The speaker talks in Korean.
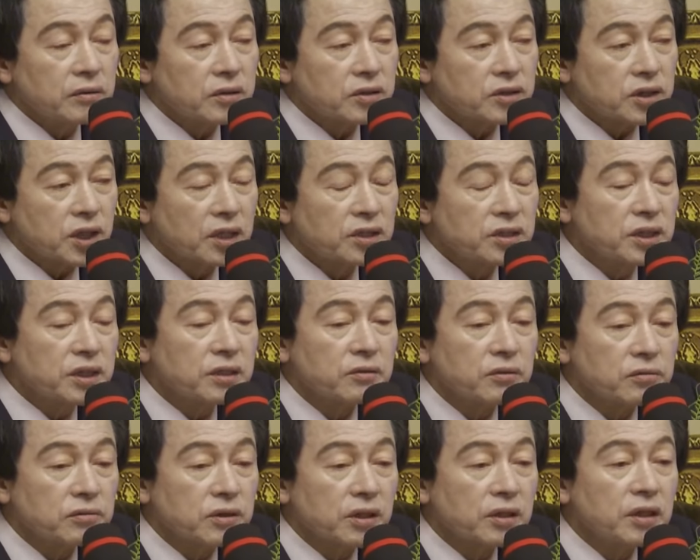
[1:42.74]

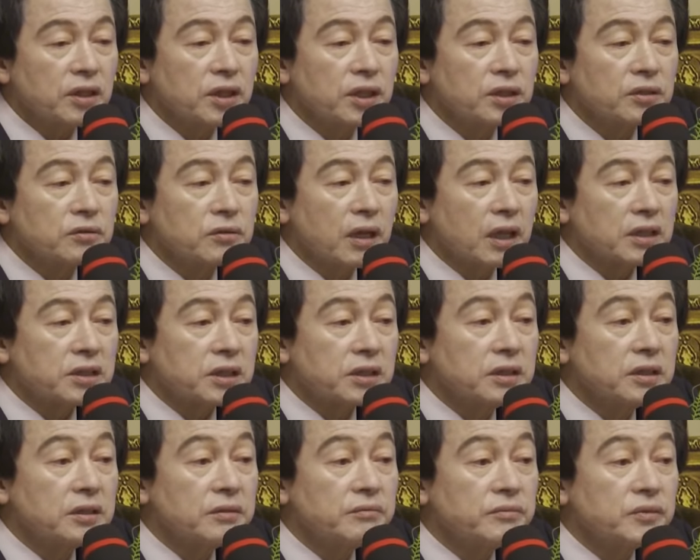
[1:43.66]
선진국들은 인구가
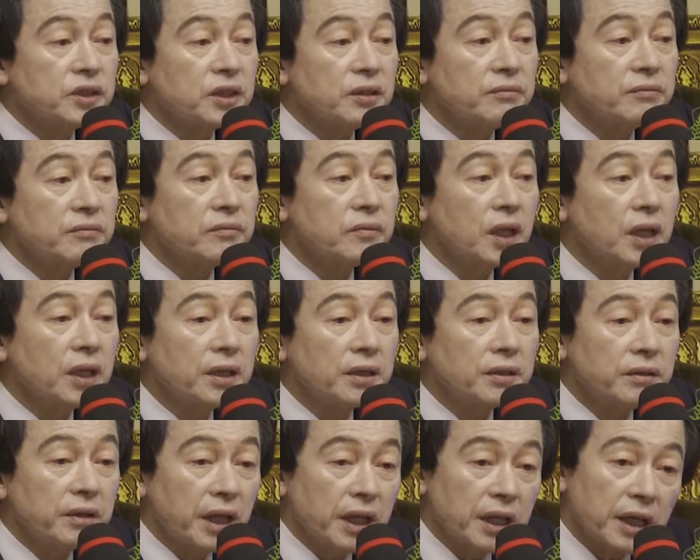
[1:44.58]
점점
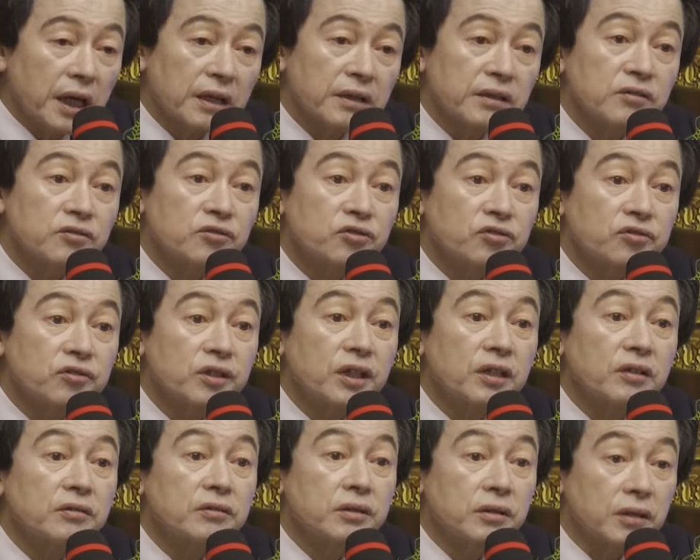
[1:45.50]
내려가는
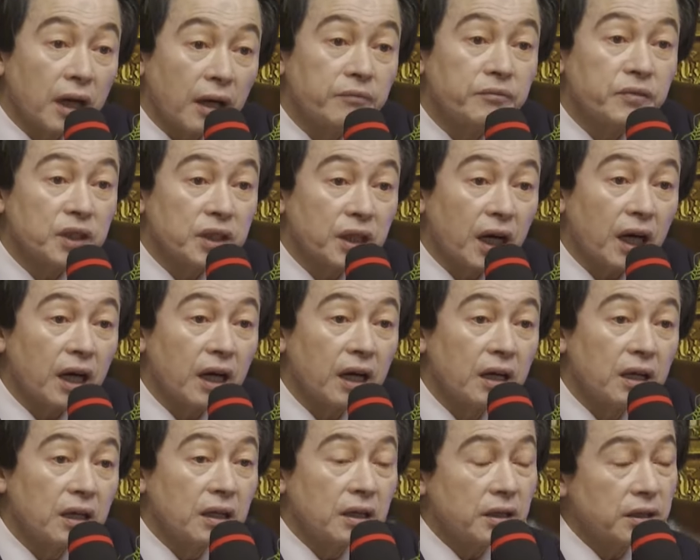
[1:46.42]
수준으로 들어갑니다.
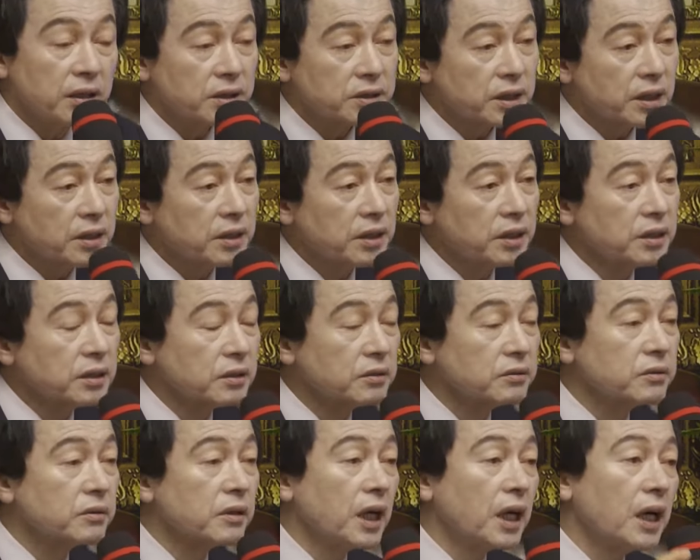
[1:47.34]
그래서
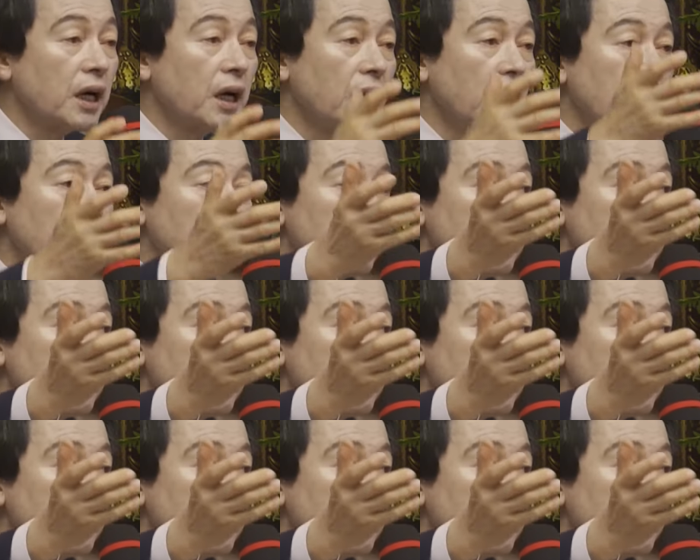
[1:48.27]
인구가